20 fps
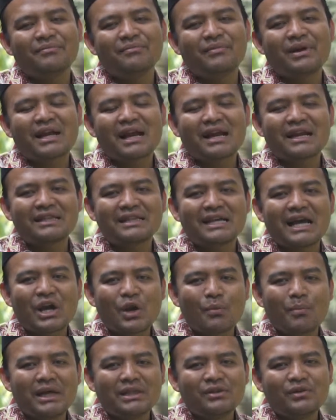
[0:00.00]
maka ketika
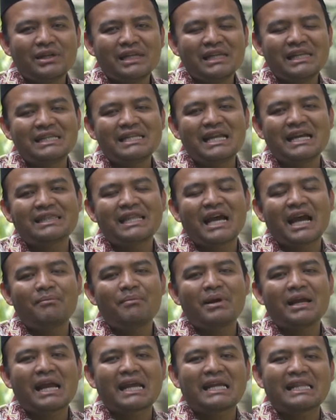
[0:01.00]
Ramadan ini datang,
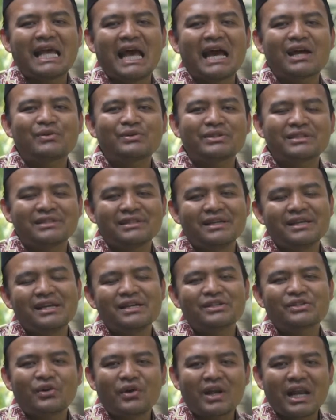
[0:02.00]
maka kita harus
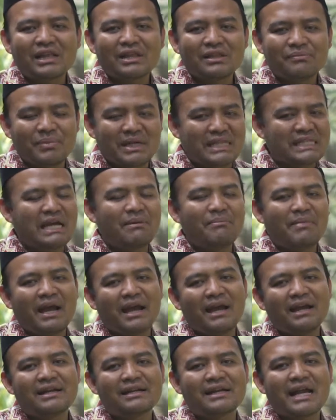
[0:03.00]
sholat
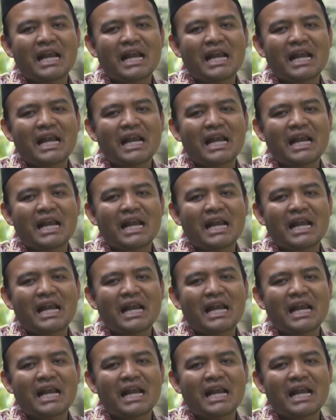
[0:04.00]
berjamaah.